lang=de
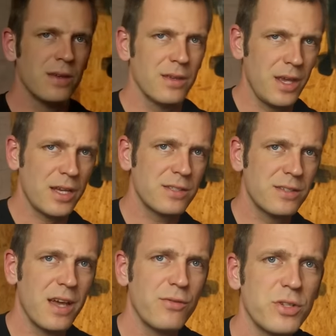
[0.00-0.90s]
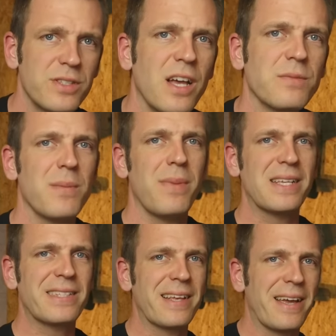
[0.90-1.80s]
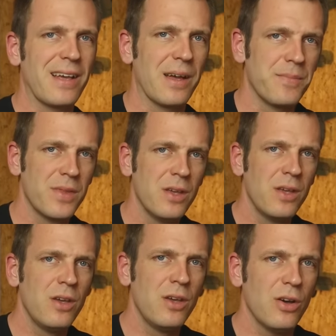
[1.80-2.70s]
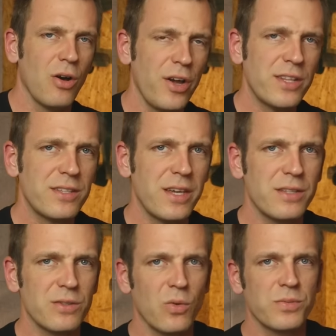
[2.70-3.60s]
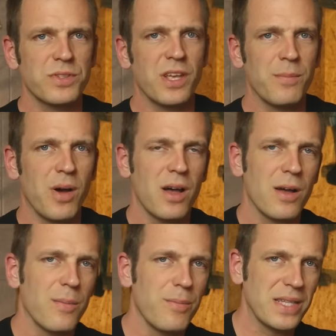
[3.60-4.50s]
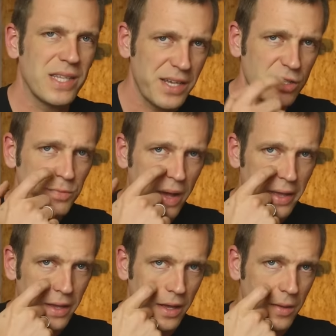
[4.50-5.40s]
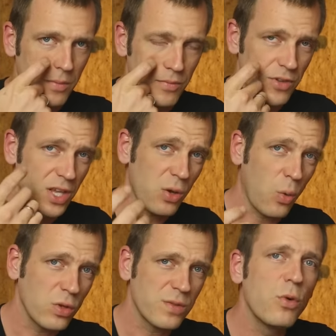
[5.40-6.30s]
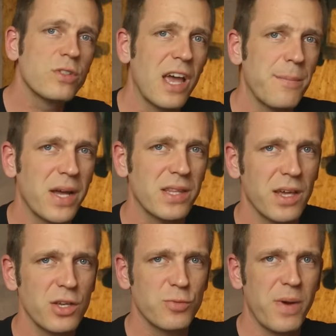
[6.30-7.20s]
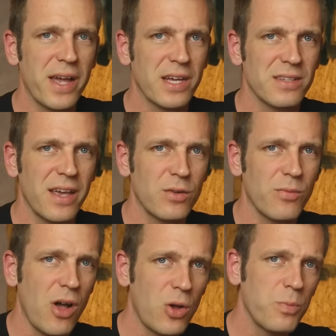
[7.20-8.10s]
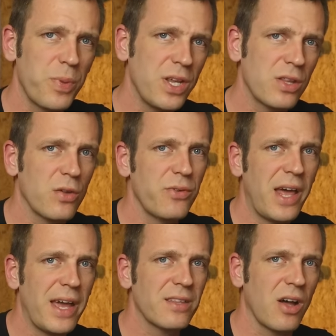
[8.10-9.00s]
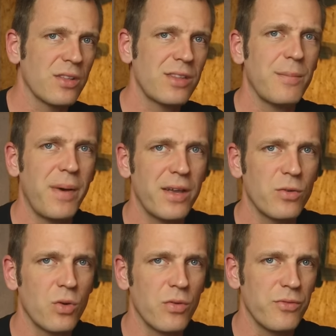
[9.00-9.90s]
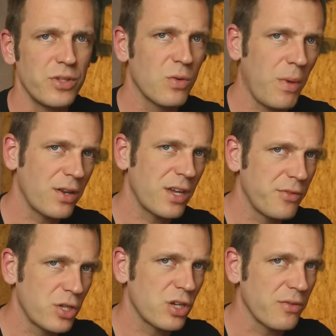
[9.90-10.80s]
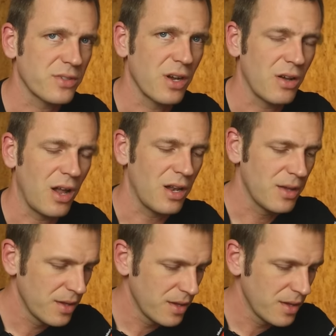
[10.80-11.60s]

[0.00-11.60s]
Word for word: Ja, Servus aus meinem Bastelkeller. Heute geht es ums Thema Batteriespeicher. Wie groß muss ein Batteriespeicher sein und warum bin ich da vielleicht anderer Meinung wie so mancher Wirtschaftskanal?